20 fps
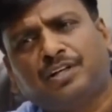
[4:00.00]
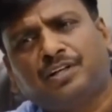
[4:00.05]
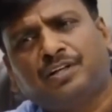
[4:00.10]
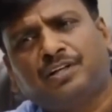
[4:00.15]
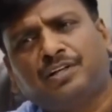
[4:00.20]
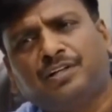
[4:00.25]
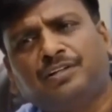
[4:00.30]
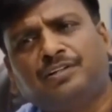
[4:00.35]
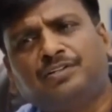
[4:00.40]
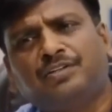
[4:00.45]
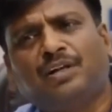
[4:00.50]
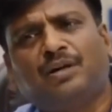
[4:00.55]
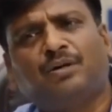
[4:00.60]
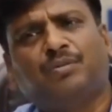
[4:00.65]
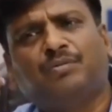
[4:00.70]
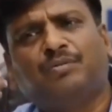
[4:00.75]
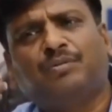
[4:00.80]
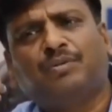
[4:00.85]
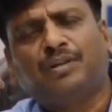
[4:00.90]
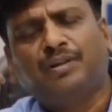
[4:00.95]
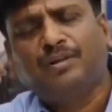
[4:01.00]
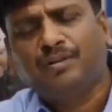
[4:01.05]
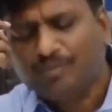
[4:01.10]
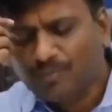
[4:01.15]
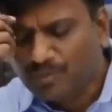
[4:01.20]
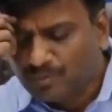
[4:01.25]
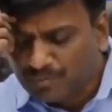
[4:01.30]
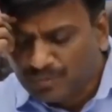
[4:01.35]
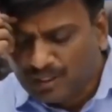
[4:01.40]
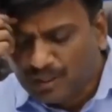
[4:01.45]
तो हेयर कट ले हाँ,
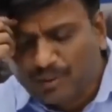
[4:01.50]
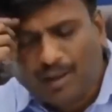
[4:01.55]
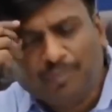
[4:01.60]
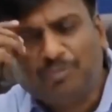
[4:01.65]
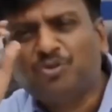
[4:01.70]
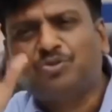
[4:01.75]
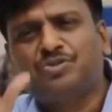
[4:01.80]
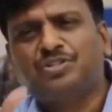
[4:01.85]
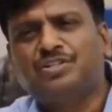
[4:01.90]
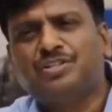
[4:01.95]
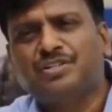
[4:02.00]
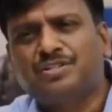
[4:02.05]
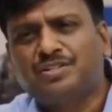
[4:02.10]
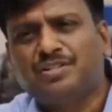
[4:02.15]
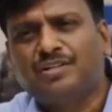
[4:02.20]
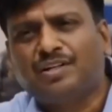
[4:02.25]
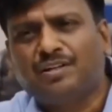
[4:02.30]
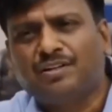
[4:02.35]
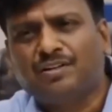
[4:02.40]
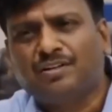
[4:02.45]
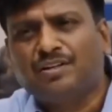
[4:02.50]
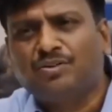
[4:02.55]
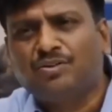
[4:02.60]
वो मतलब आई एम नॉट सजेस्टिंग